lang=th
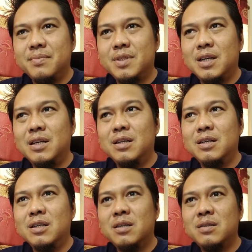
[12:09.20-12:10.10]
คือ
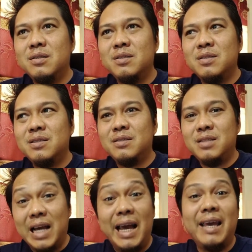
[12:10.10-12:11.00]

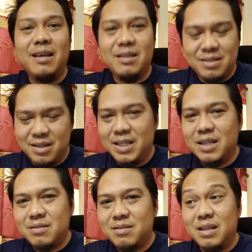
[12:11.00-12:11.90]
ใช่ถึงจะ
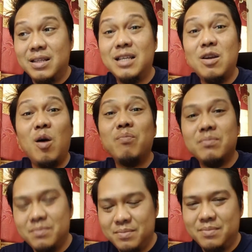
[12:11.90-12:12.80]
ถึงจะยอม
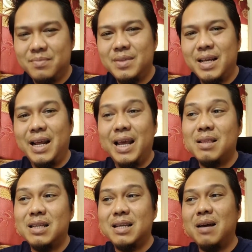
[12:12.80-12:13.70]
อะไรเงี้ย
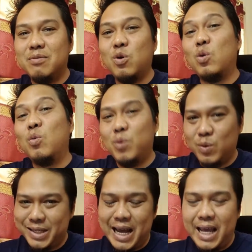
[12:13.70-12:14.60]
ถึงจะตกลงปรง
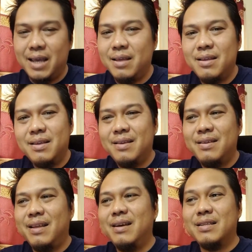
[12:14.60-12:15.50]
ใจ
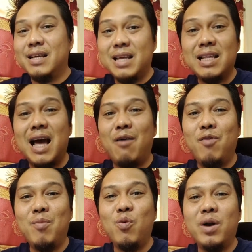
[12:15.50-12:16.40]
เออแต่ถ้าถาม
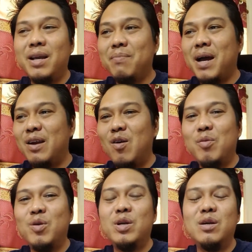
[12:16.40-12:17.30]
ว่าบุคลิกภายนอกมัน
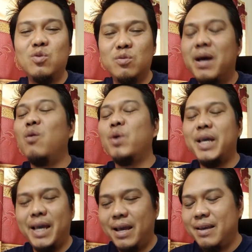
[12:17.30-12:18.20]
ดูดึงดูดมาโอเค
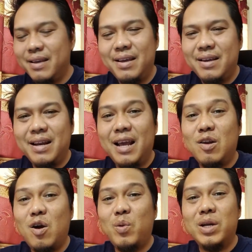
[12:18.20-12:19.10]
แน่น
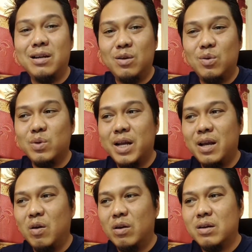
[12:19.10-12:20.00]
อนว่าดึงดึงดูดแน่
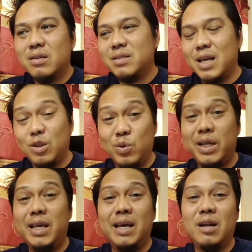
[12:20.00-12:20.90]
นอนแต่งตัว
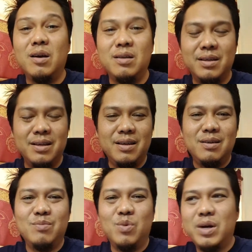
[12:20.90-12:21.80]
ดีอะเนาะ
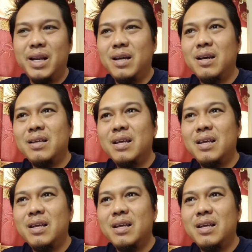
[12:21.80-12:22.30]
บุคลิกก็